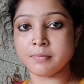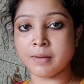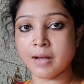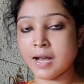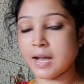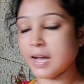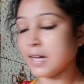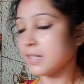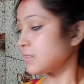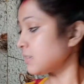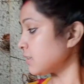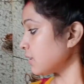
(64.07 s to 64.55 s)

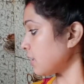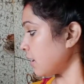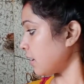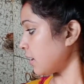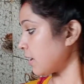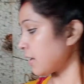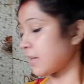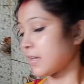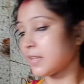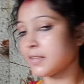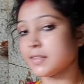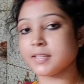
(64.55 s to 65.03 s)
ভাত
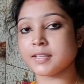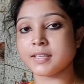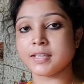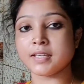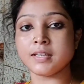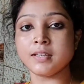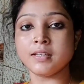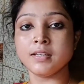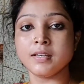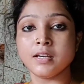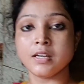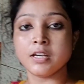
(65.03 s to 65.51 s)
আর এদিকে
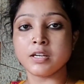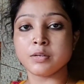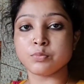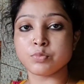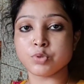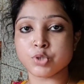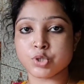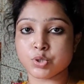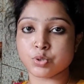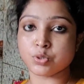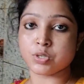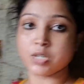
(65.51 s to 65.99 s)

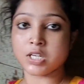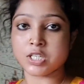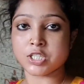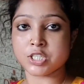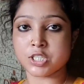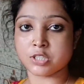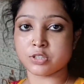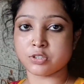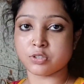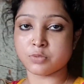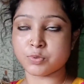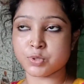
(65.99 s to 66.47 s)
মসুর ডাল
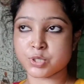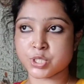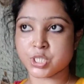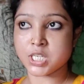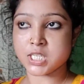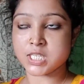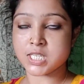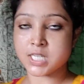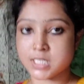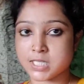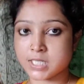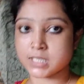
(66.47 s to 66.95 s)
সেদ্ধ
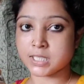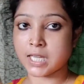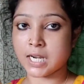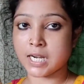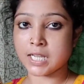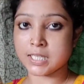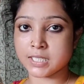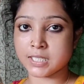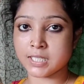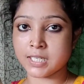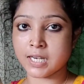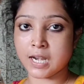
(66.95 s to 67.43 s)
বসিয়েছি আজকে
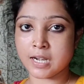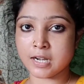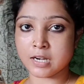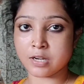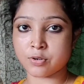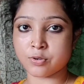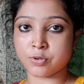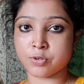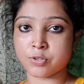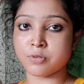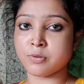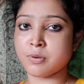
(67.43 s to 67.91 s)
তাড়াতাড়ি রান্না
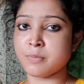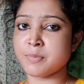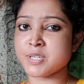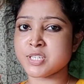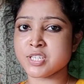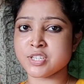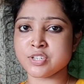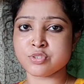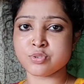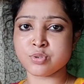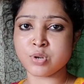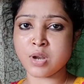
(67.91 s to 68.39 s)
করবো না
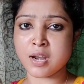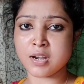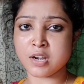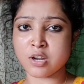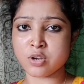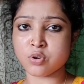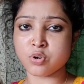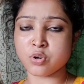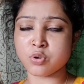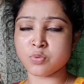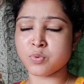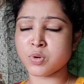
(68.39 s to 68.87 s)
বেশি কিছু রান্না
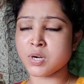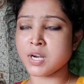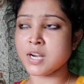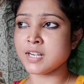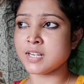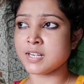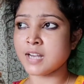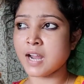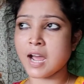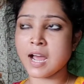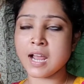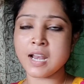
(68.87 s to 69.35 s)
করব না
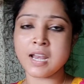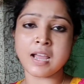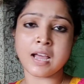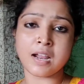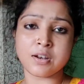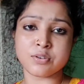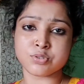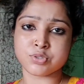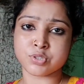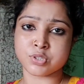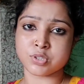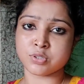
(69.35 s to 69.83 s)
ডাল
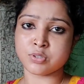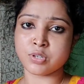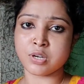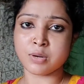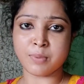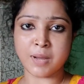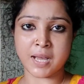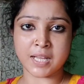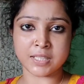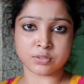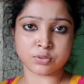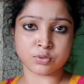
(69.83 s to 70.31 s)
আলু সেদ্ধ আর
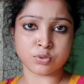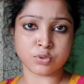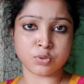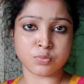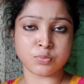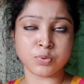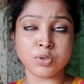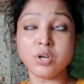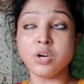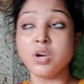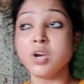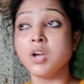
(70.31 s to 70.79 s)
ভাত
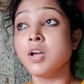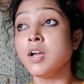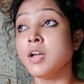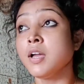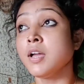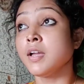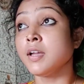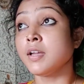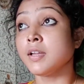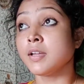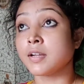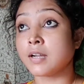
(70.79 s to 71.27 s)
করব
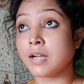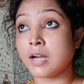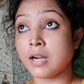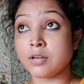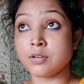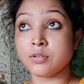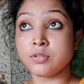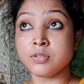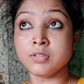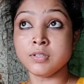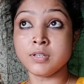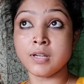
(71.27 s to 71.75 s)

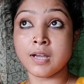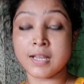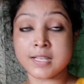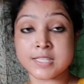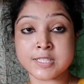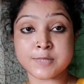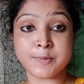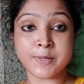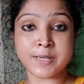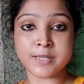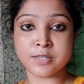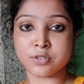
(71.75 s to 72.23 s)
কারণ
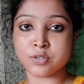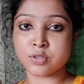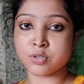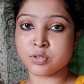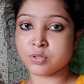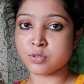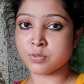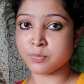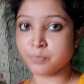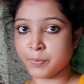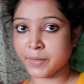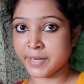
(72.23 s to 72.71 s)
হাজব্যান্ডেরও
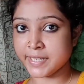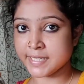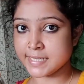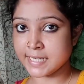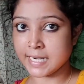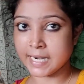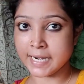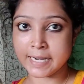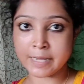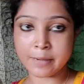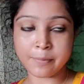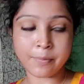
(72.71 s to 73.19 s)
পেট
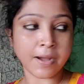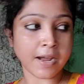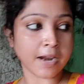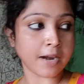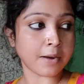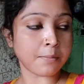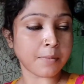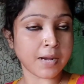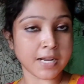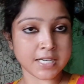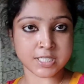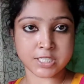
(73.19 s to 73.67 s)
খারাপ আর
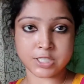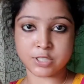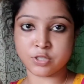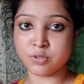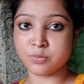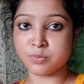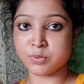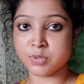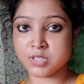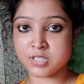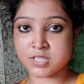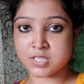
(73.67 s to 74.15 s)
মাসিরও
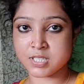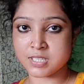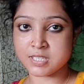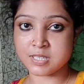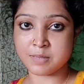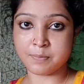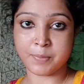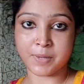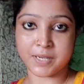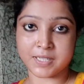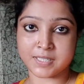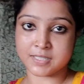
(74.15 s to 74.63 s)
বলছে
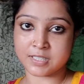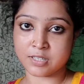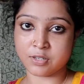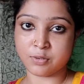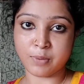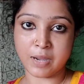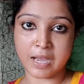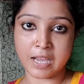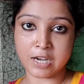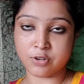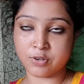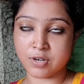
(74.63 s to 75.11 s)
যে পেটটাও
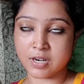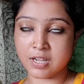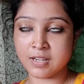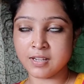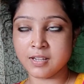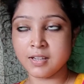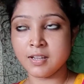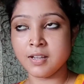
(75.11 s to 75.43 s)
ভালো না